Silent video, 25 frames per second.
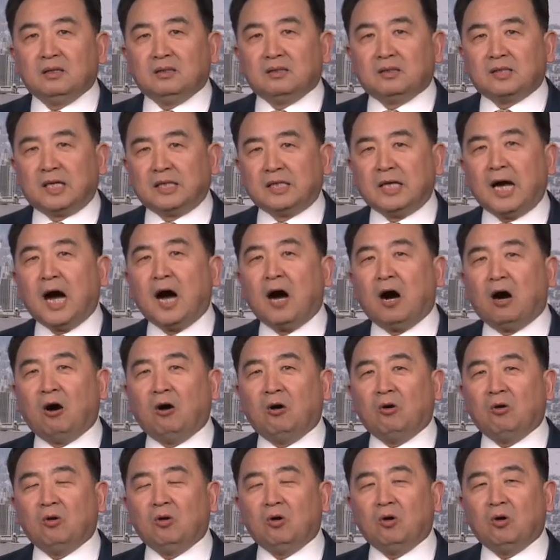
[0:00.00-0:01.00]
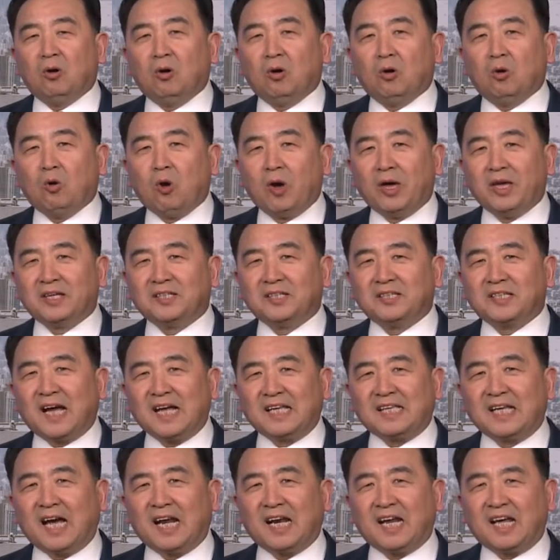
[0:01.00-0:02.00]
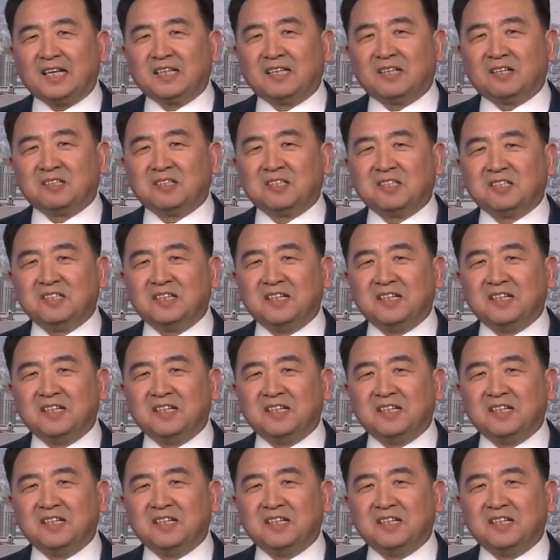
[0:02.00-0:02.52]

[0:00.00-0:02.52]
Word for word: 大家好，欢迎大家来到今